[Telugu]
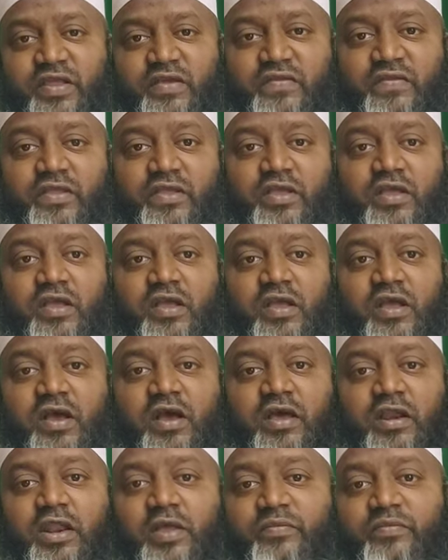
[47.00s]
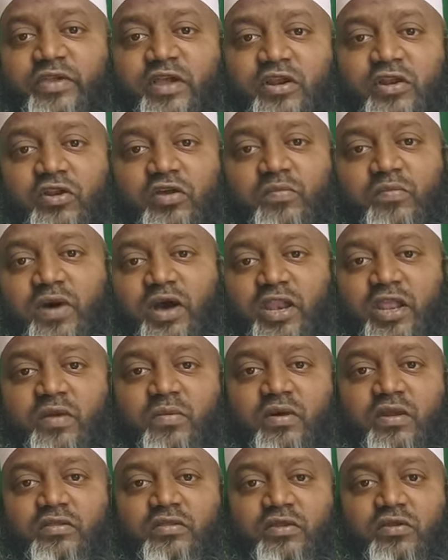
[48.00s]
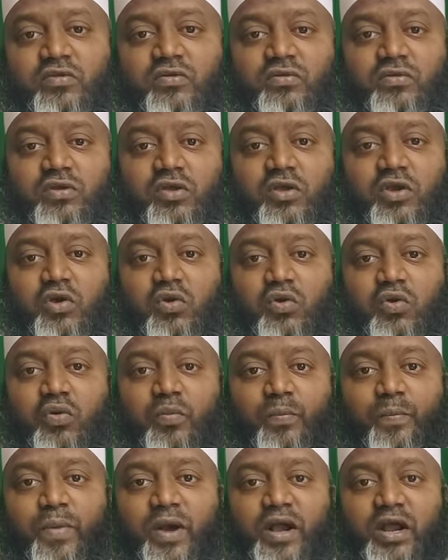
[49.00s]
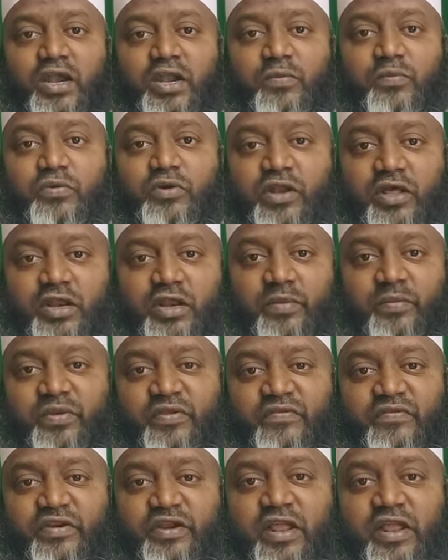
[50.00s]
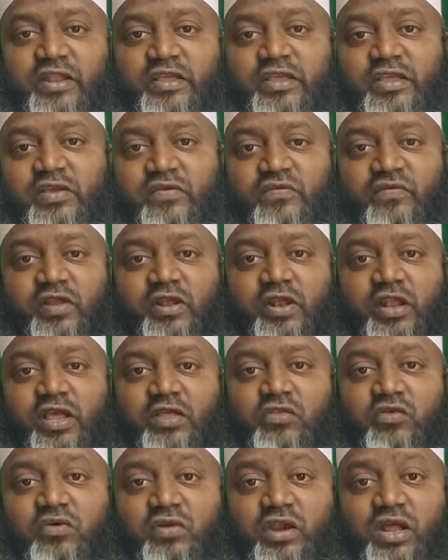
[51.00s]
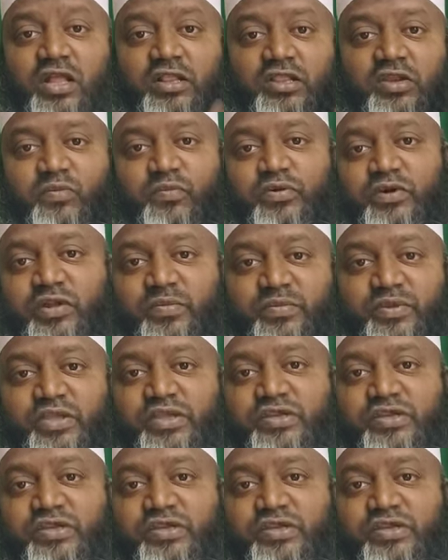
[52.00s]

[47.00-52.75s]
జరిగింది రంజాన్లో భార్యాభర్తలు పగటి పూట రమించడానికి వీల్లేదు రాత్రిపూట మీ